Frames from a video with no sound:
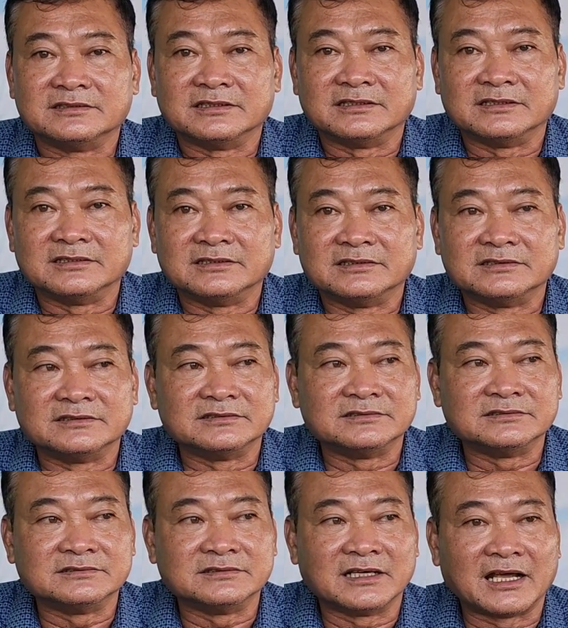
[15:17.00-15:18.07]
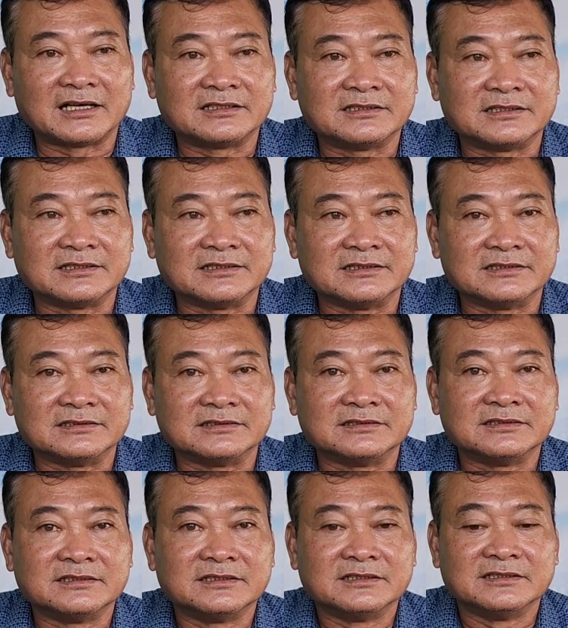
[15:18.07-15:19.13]
ừ, anh thì
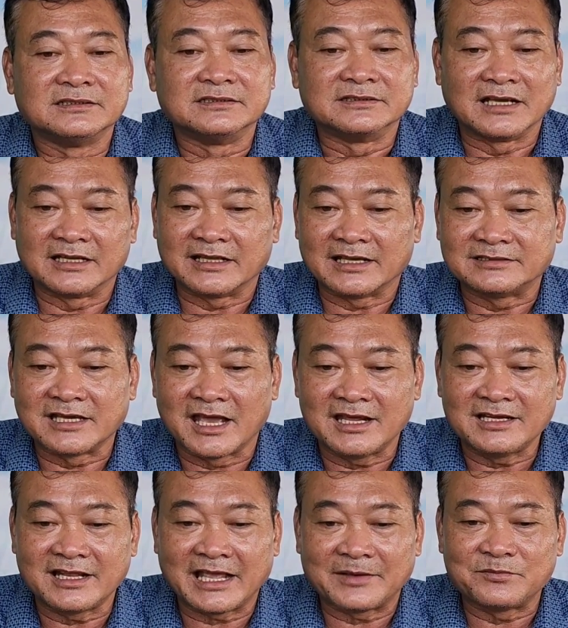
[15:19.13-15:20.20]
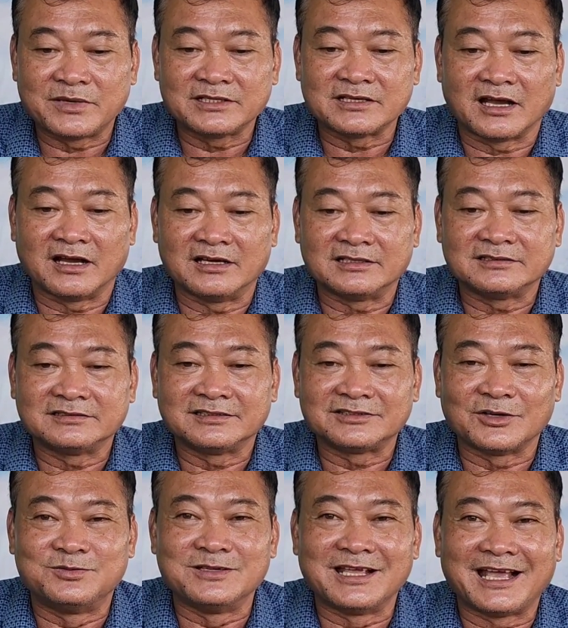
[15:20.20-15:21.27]
về tài xế thì em biết rồi nói
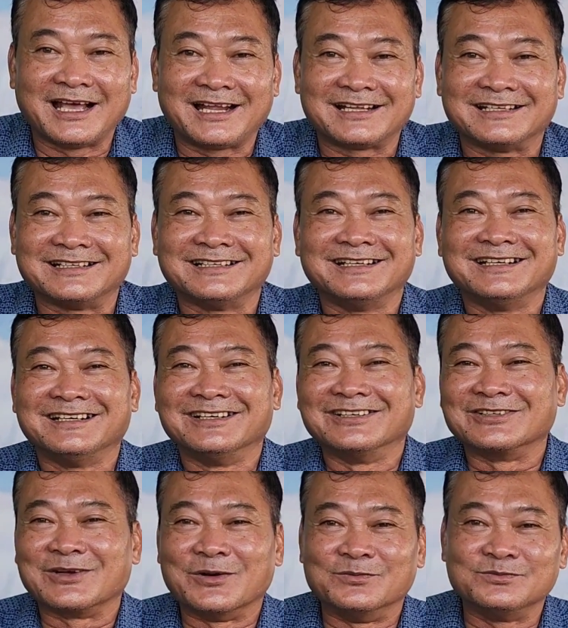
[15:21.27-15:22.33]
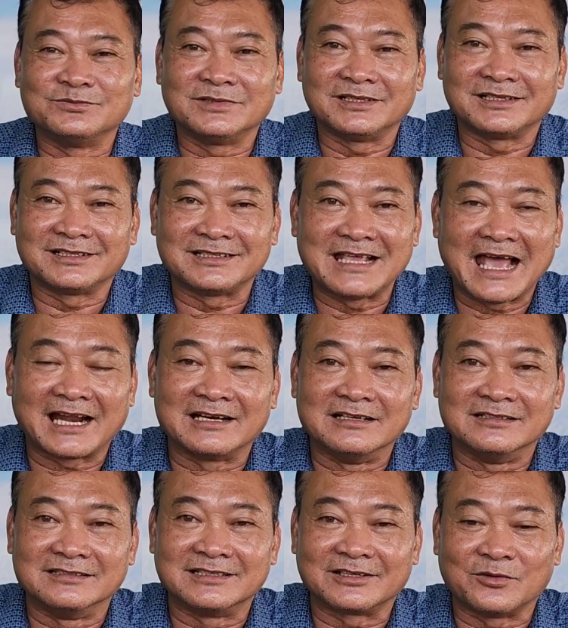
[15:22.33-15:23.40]
chung ra thì ừ. cũng ra
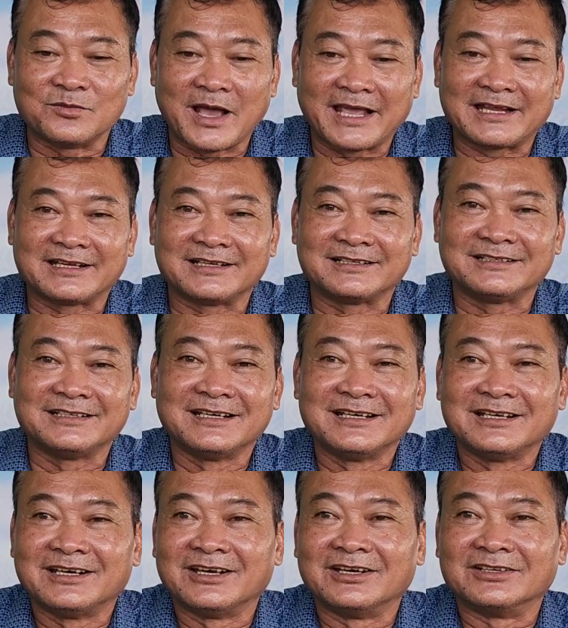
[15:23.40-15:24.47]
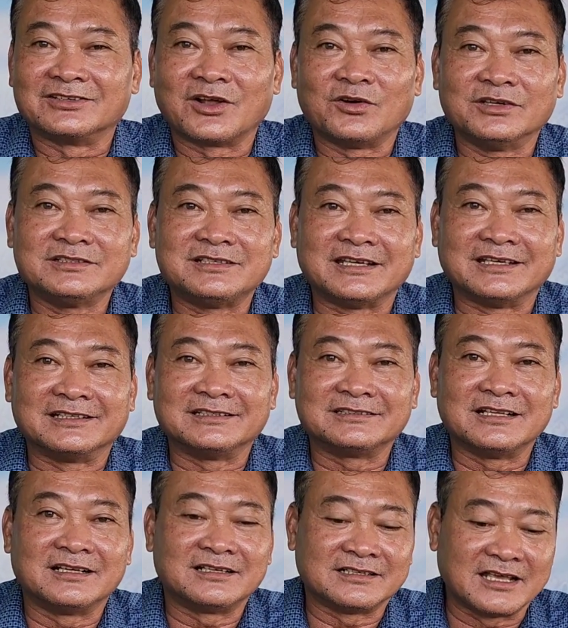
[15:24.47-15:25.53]
đường thì cũng hay nói chuyện
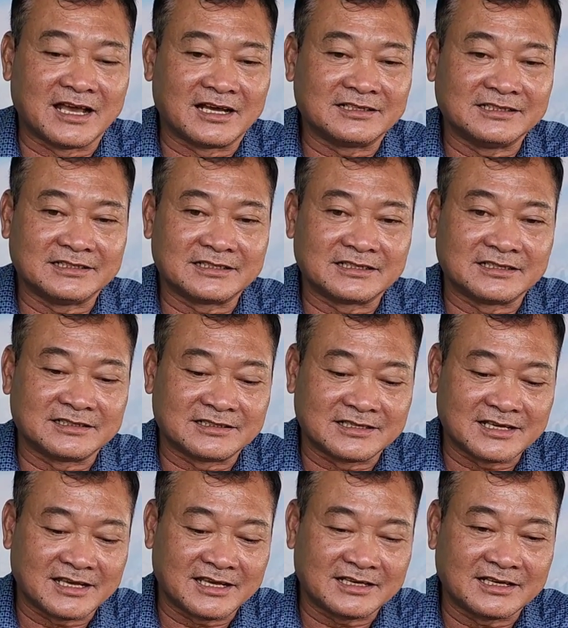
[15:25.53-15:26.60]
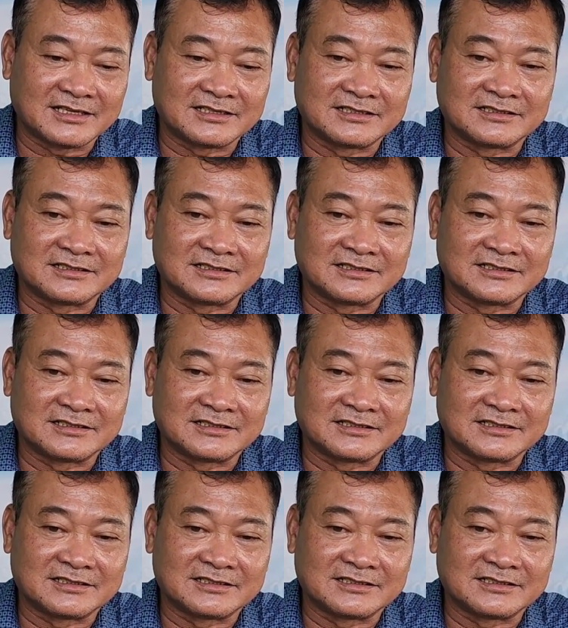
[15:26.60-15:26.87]
giỡn thì với